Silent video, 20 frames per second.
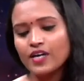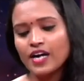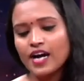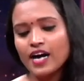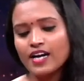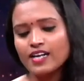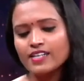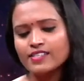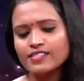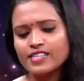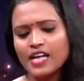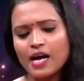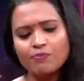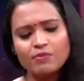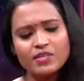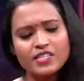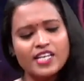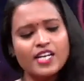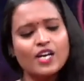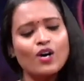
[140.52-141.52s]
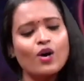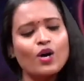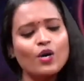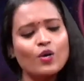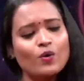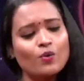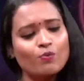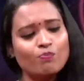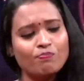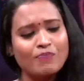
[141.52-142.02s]
कार्ड्स आपने देखा होगा
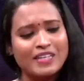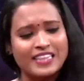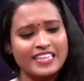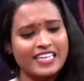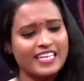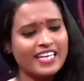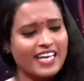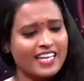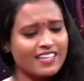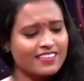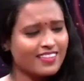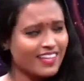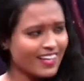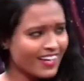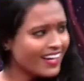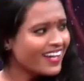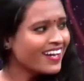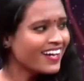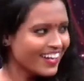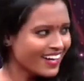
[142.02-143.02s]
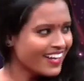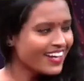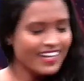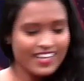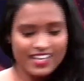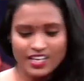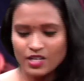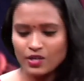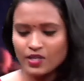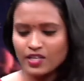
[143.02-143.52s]
लोग पत्ते खेलते हैं
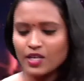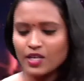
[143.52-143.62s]
ये